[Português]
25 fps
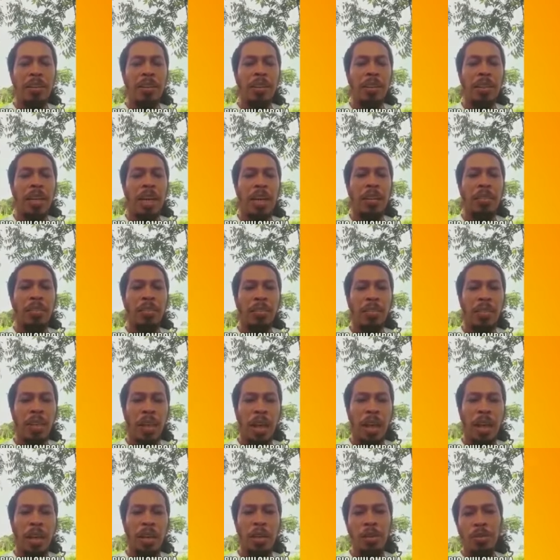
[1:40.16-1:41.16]

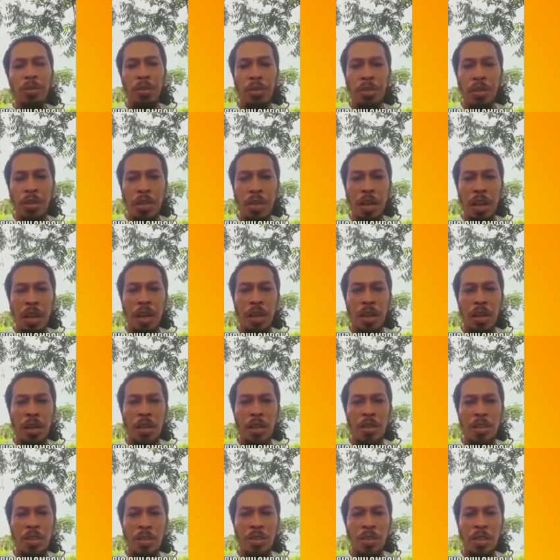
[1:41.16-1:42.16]
até que um dia
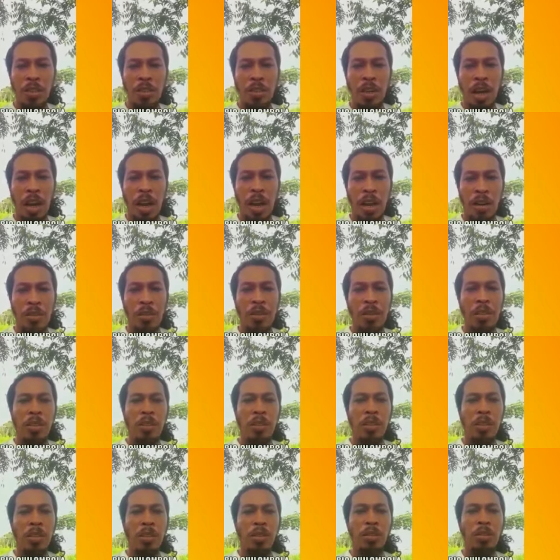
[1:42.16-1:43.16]
seja
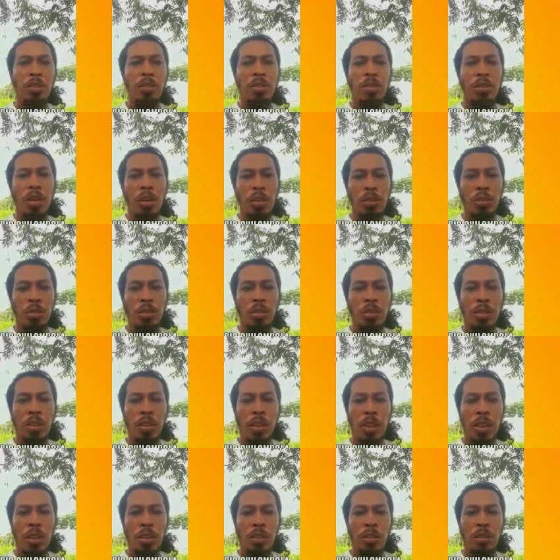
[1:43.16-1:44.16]
reconhecidos nossos
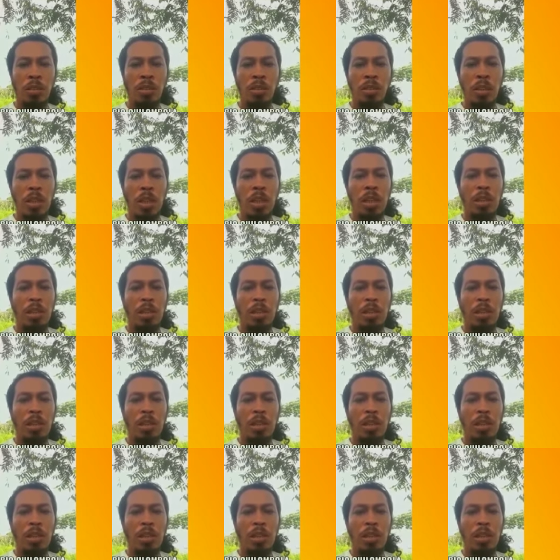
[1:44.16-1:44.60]
direitos